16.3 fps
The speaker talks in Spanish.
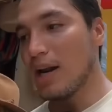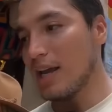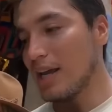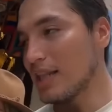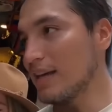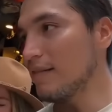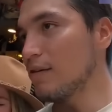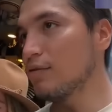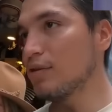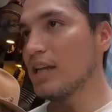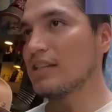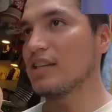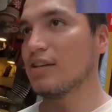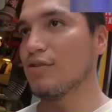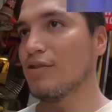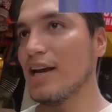Por ahí andaban
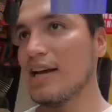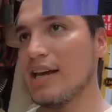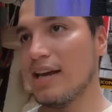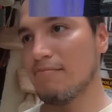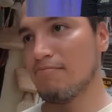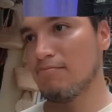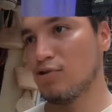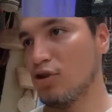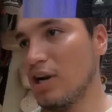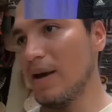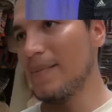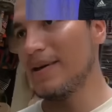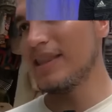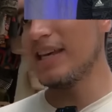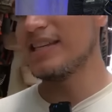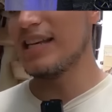unas señoras que
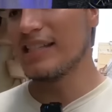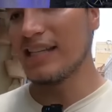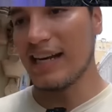solamente se